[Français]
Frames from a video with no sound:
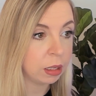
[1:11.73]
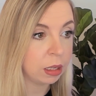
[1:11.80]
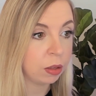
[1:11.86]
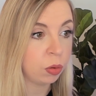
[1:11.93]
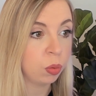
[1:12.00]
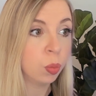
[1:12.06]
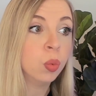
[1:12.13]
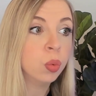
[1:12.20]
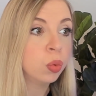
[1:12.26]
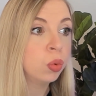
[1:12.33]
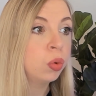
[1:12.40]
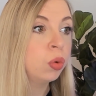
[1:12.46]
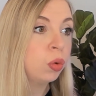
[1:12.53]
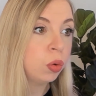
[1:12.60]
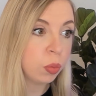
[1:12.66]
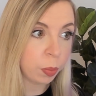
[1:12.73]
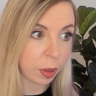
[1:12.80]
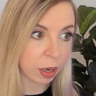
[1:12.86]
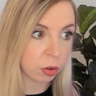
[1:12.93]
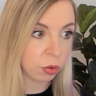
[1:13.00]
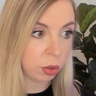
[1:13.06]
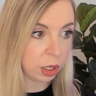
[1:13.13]
qui sont
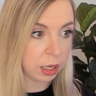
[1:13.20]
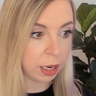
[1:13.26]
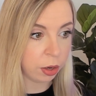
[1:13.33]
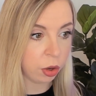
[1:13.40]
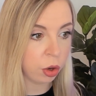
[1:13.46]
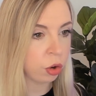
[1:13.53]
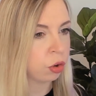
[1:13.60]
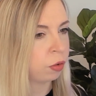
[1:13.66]
super joli d'ailleurs,